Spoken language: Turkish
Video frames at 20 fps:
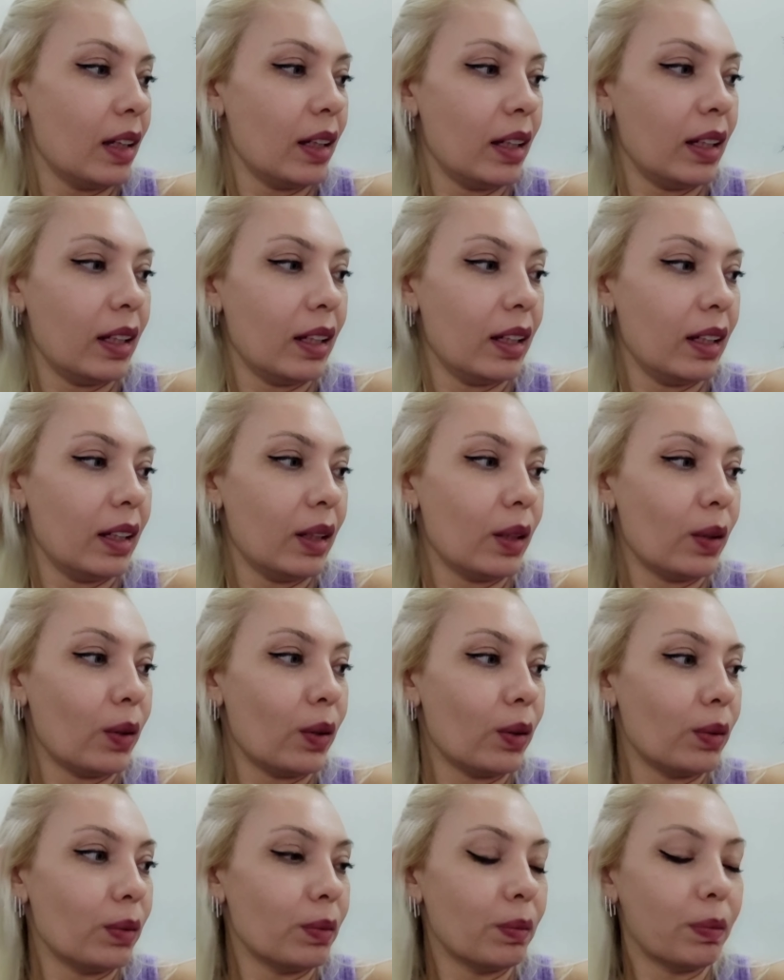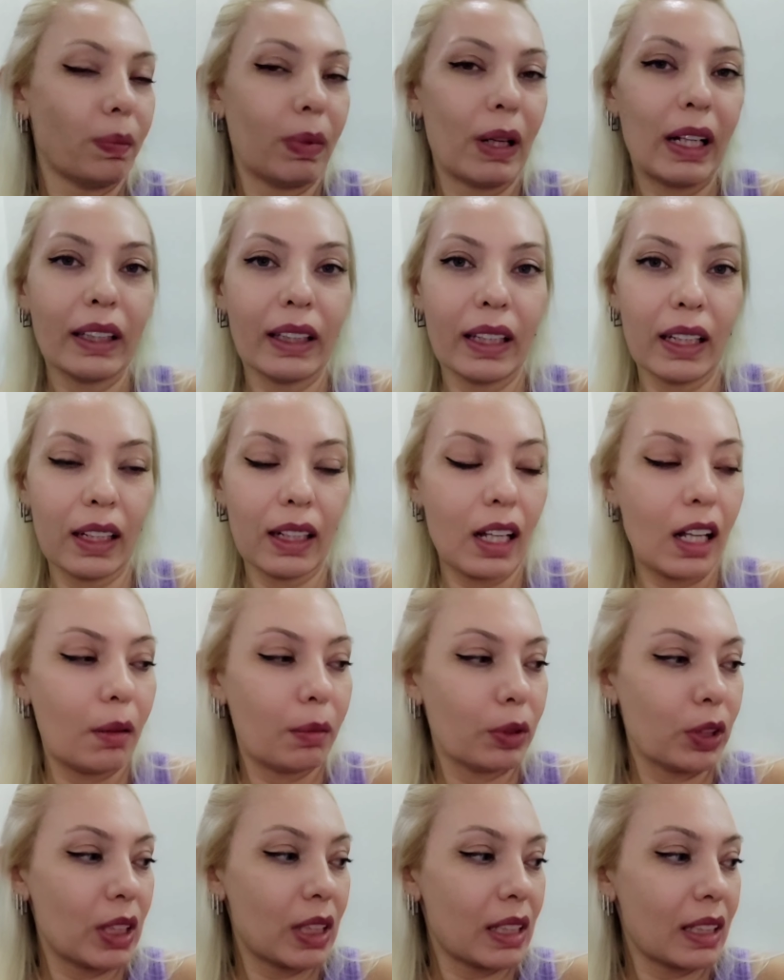Ee, pankek
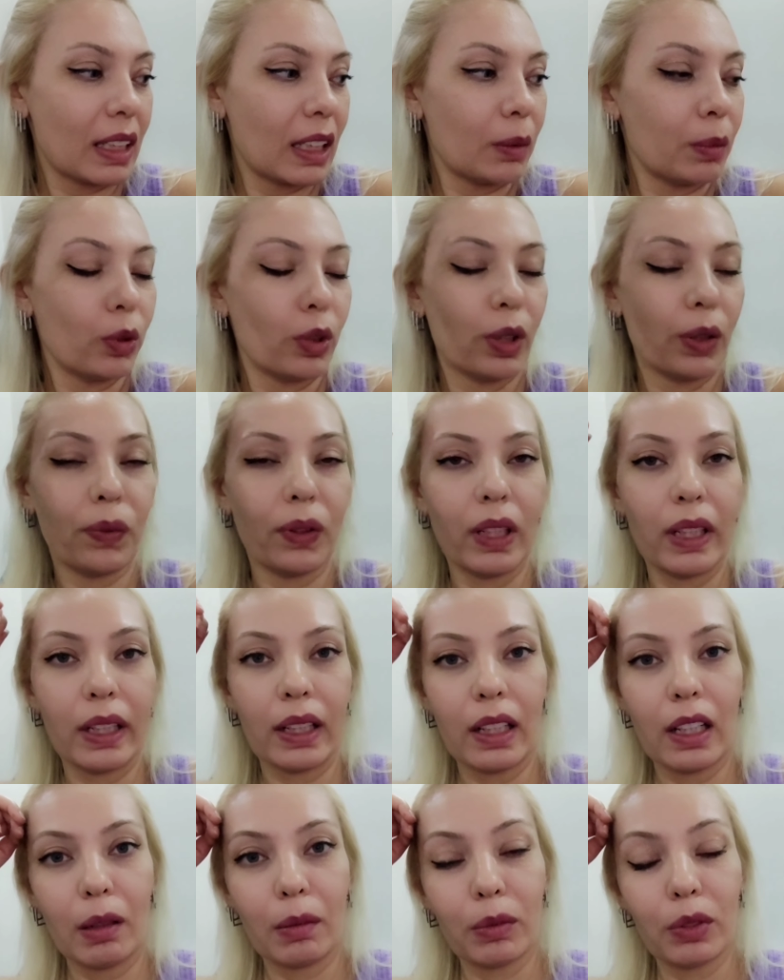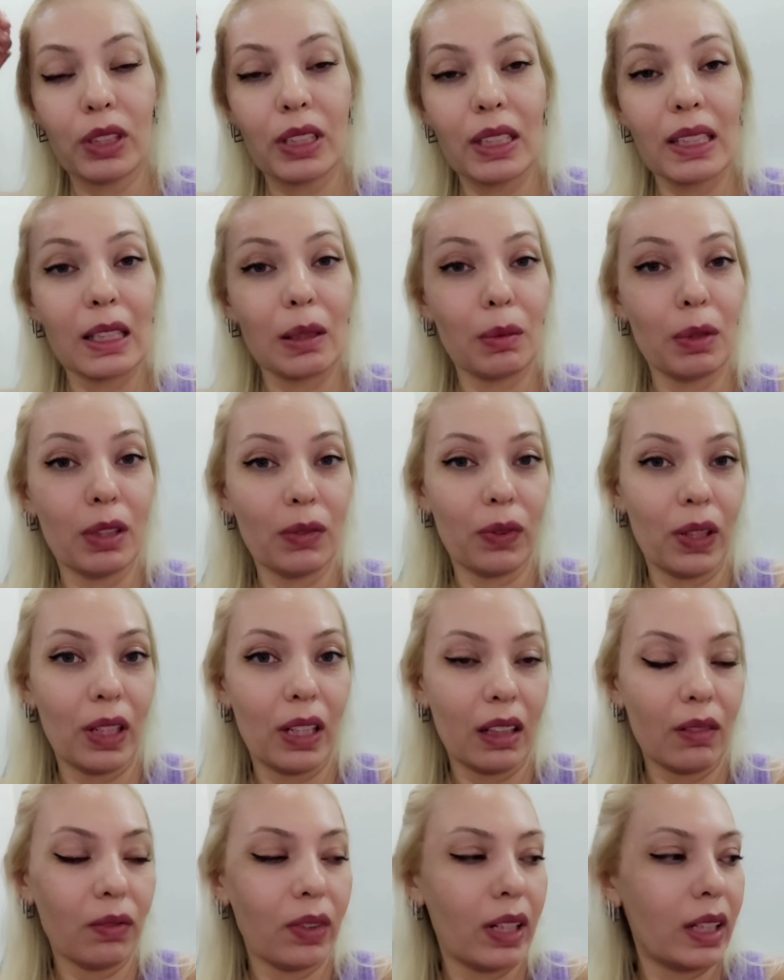kalmıştı, sigara böreği falan kalmıştı, simit
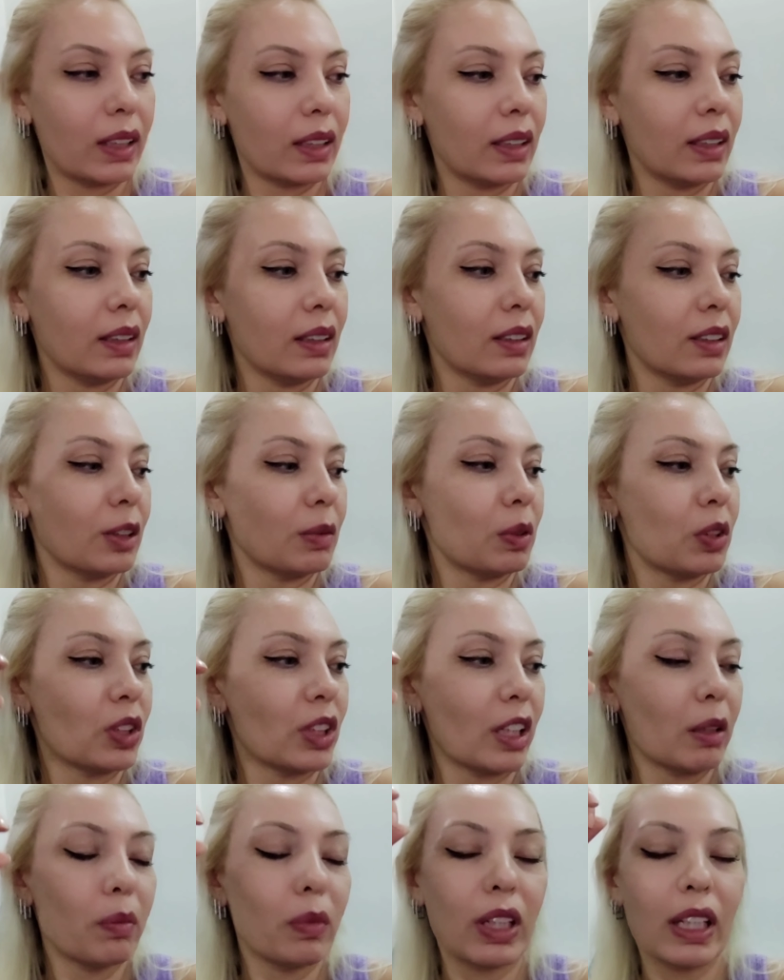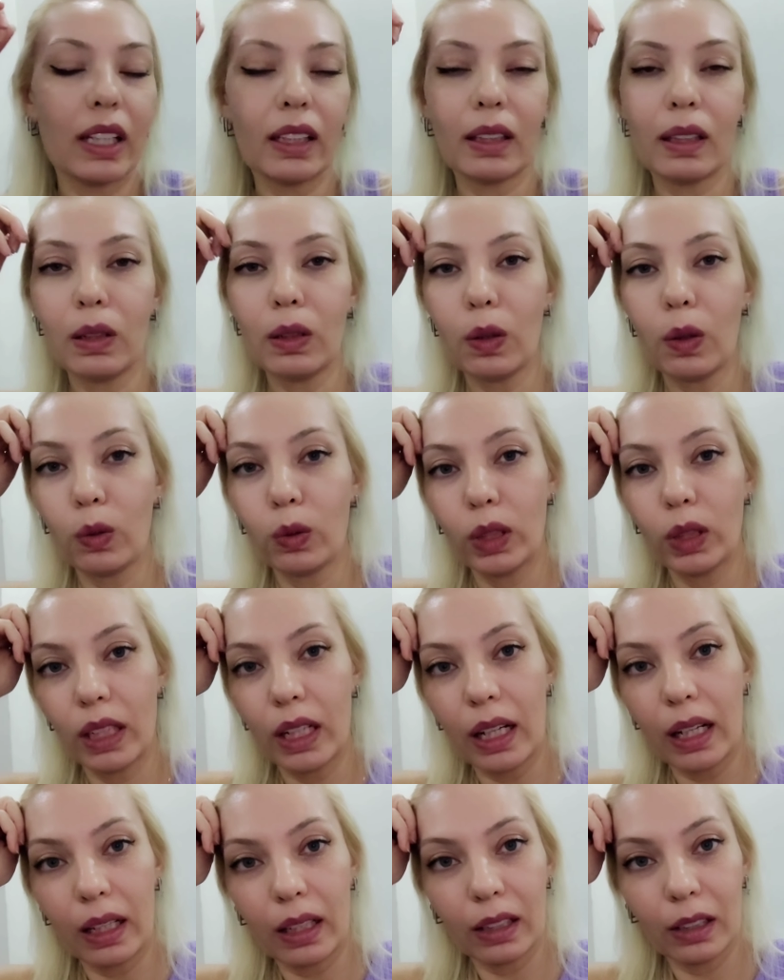falan vardı. Şimdi çayımın yanına
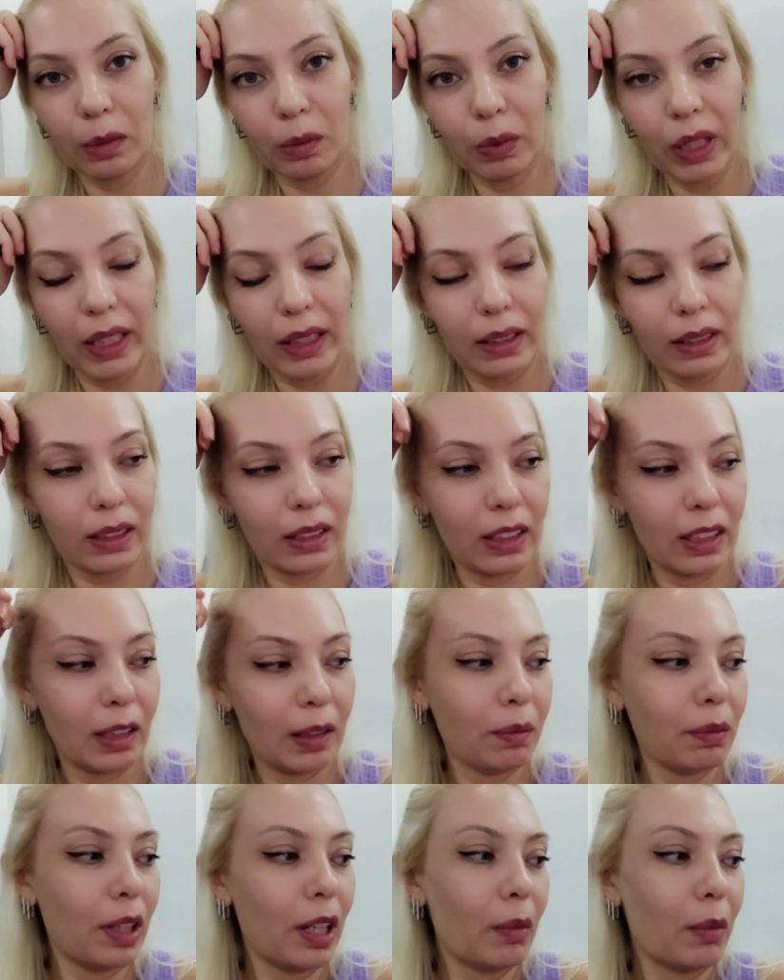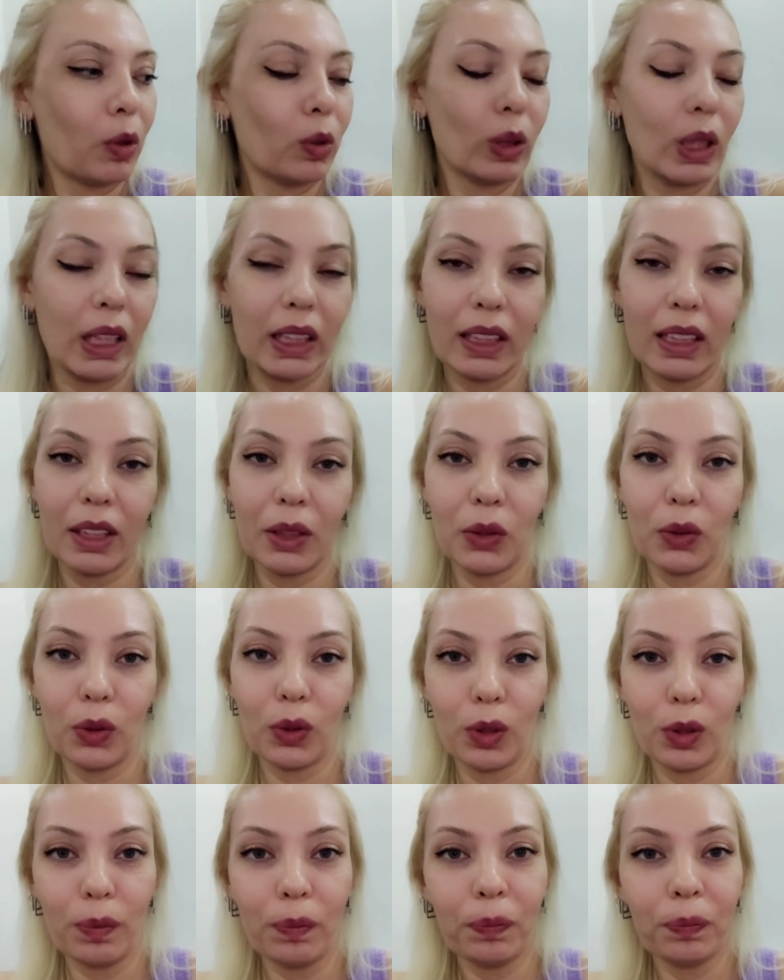onları aldım, getirdim. Hem onlardan
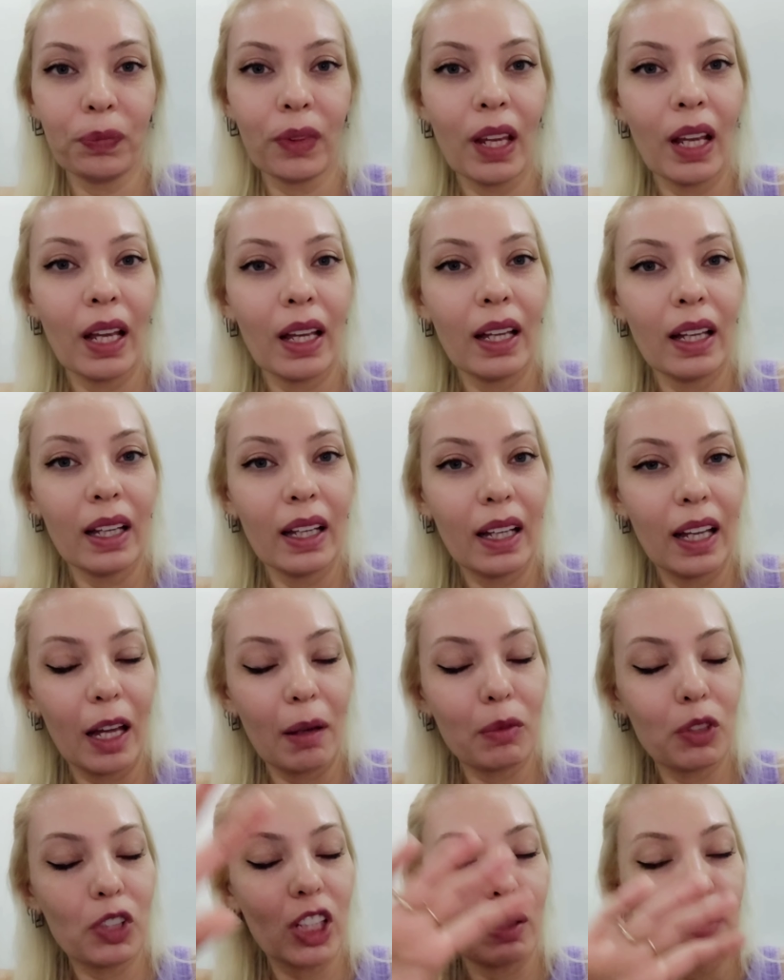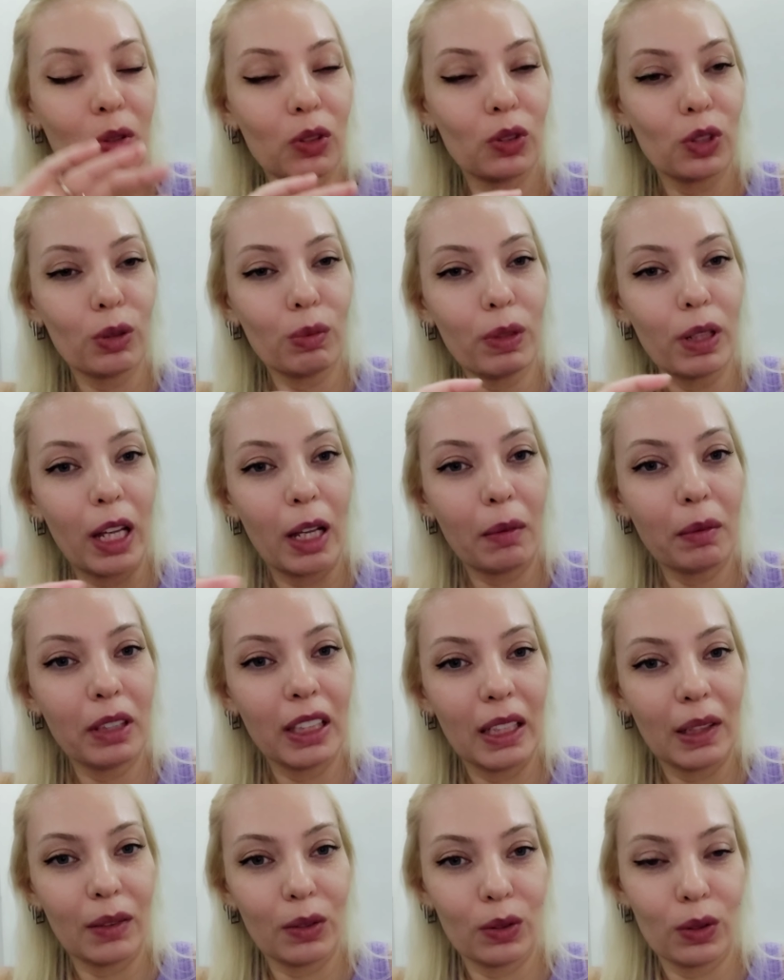yiyorum. Hem çayımı içiyorum, hem
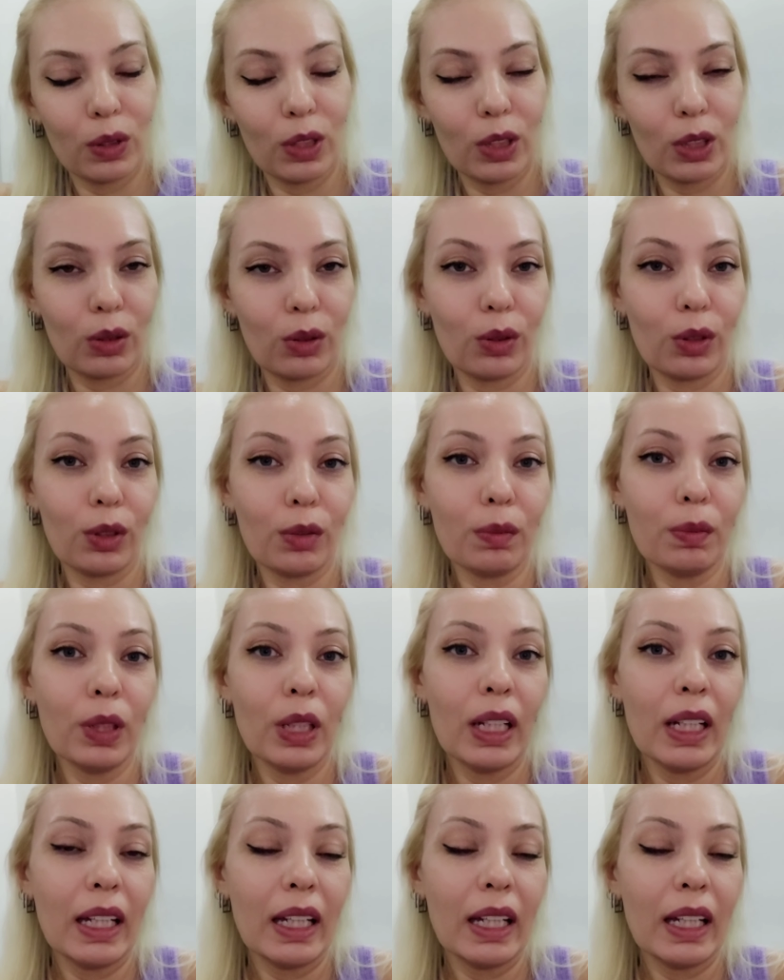televizyon izliyorum.